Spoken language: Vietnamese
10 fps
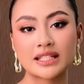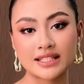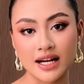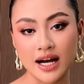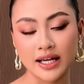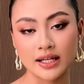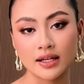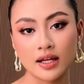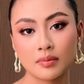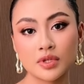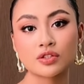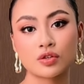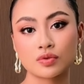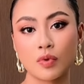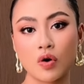beside Miss
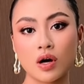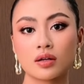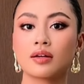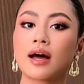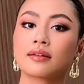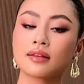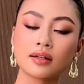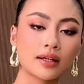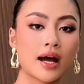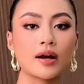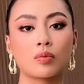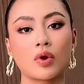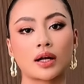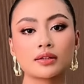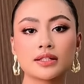Cosmo là tất cả đồng
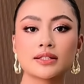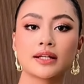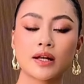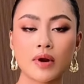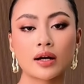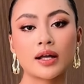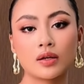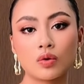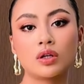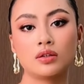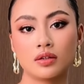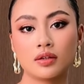loạt các thí sinh đều đăng lên luôn